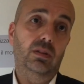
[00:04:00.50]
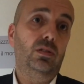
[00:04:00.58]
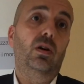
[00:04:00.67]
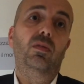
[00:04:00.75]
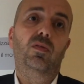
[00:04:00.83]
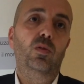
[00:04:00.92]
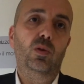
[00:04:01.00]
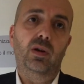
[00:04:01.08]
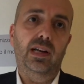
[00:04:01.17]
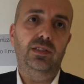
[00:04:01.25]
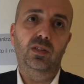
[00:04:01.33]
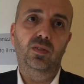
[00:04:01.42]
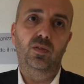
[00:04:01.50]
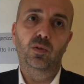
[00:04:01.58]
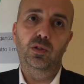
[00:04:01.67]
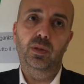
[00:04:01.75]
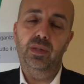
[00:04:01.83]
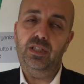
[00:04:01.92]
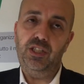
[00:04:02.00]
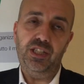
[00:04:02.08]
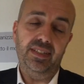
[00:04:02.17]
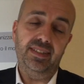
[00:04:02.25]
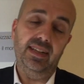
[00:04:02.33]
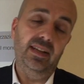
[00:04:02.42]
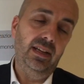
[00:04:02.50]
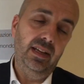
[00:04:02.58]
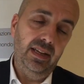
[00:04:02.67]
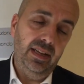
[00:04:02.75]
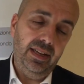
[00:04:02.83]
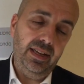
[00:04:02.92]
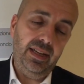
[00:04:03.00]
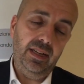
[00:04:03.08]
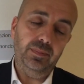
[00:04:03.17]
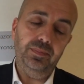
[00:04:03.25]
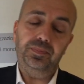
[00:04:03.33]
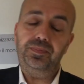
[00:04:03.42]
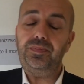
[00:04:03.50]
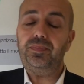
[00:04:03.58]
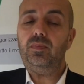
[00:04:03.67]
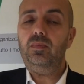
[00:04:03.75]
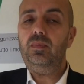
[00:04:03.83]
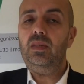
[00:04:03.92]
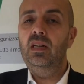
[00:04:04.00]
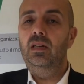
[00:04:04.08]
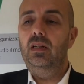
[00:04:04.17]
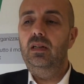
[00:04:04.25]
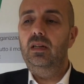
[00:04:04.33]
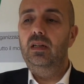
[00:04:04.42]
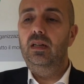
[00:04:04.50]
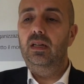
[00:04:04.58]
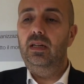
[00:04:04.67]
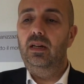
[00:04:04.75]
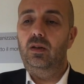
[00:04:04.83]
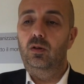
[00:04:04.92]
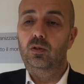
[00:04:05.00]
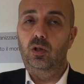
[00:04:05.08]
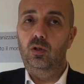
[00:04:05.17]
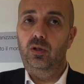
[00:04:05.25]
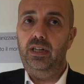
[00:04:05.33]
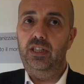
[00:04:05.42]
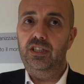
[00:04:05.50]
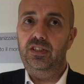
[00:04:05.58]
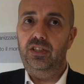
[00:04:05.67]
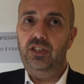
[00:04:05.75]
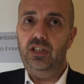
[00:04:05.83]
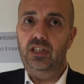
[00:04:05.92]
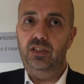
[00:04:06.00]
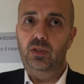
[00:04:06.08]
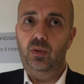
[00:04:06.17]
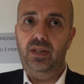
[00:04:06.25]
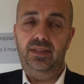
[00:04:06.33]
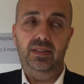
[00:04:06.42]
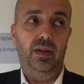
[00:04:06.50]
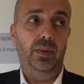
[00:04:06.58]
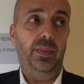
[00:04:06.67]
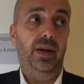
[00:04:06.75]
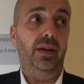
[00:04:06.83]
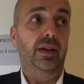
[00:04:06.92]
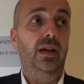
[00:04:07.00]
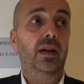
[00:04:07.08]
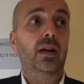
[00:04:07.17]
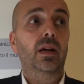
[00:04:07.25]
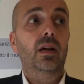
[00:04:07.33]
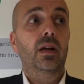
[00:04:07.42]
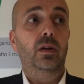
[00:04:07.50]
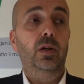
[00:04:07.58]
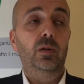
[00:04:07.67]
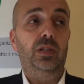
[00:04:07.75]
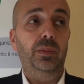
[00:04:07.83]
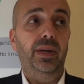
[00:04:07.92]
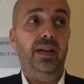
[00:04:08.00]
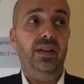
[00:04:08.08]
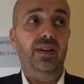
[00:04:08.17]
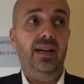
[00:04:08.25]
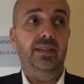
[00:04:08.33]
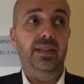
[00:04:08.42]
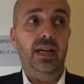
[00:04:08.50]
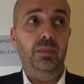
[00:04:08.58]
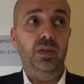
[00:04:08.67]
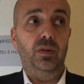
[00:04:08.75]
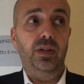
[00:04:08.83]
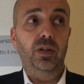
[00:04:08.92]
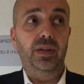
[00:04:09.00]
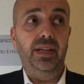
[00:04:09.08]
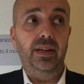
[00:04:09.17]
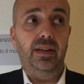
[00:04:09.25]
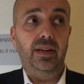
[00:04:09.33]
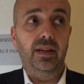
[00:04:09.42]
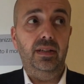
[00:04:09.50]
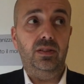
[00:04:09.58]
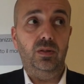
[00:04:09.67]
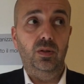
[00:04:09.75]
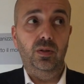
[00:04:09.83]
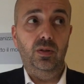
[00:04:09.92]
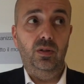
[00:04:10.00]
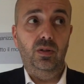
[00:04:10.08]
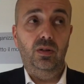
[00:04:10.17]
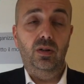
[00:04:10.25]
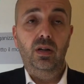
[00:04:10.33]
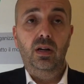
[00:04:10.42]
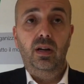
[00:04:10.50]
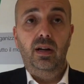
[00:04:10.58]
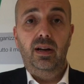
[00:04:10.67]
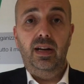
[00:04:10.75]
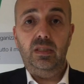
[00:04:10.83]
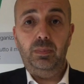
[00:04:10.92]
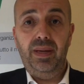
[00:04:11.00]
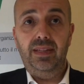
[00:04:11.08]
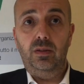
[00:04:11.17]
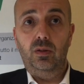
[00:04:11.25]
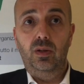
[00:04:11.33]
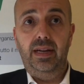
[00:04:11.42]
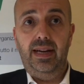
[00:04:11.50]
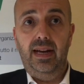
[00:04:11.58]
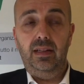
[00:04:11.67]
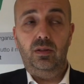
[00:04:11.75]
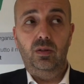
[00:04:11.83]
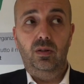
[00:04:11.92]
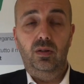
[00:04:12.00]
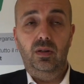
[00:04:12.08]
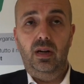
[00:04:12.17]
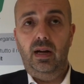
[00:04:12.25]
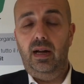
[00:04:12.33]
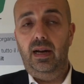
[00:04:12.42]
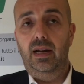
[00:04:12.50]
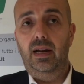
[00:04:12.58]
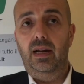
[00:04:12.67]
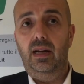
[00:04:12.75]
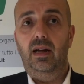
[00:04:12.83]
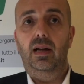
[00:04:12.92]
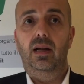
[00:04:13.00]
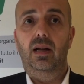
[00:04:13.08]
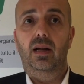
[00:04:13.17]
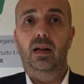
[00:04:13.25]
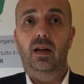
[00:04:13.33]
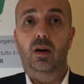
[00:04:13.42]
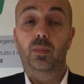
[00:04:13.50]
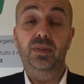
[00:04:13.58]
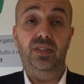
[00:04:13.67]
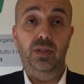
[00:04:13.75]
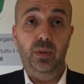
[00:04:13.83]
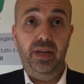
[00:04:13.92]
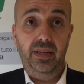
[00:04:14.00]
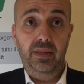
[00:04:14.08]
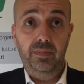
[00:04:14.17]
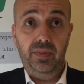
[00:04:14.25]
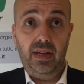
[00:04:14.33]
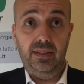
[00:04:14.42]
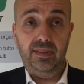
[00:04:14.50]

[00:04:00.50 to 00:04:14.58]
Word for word: so, il, fungo, il classico fungo d'emergenza, e eh, il controllore che gestisce la sicurezza della mia macchina. Le ultime arrivate in ambito IO-Link sono l'aspetto legato all'OPC eh, uh, UA, ad